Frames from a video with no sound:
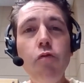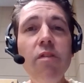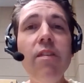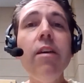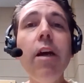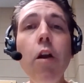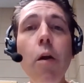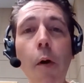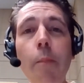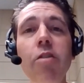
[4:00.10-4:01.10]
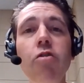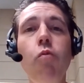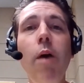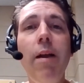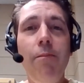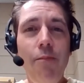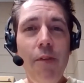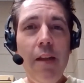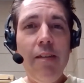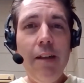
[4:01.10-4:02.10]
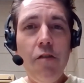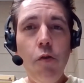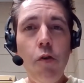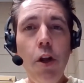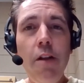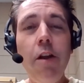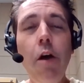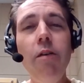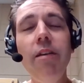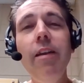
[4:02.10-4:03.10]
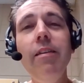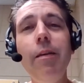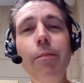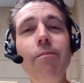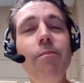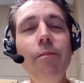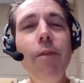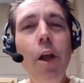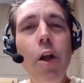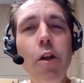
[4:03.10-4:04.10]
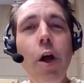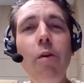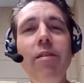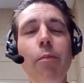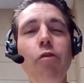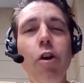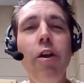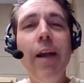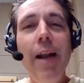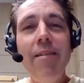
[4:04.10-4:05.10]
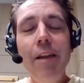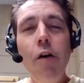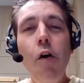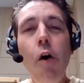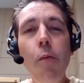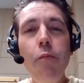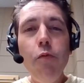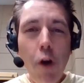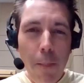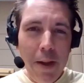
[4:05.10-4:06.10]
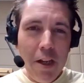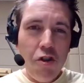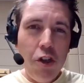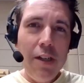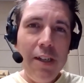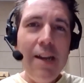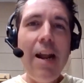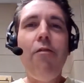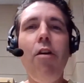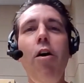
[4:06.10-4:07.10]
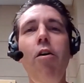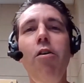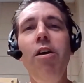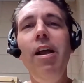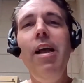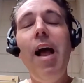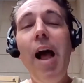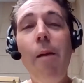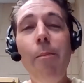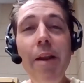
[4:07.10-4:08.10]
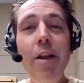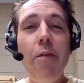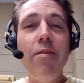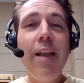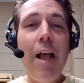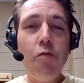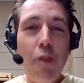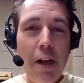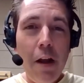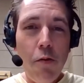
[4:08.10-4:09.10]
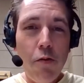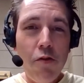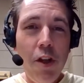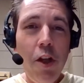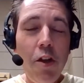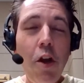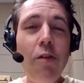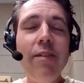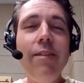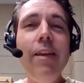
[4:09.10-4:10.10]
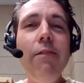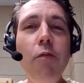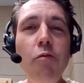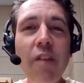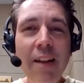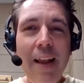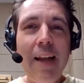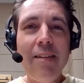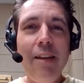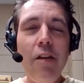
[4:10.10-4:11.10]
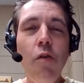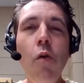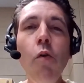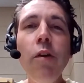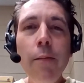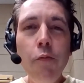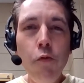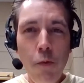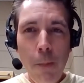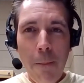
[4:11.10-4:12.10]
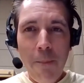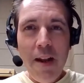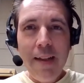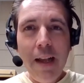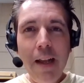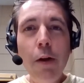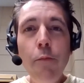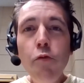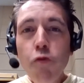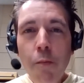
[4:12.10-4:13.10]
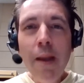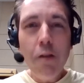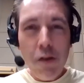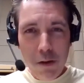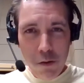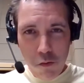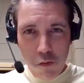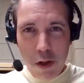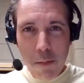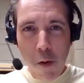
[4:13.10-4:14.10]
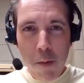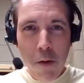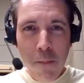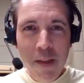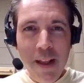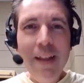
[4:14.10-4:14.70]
à soutirer le premier choix des Seals d'Oakland. Donc, c'est pour ça que les Canadiens ont pu repêcher Guy Lafleur en 1971. Donc, si vous vous intéressez au début de la carrière, au début du mythe du démon blond,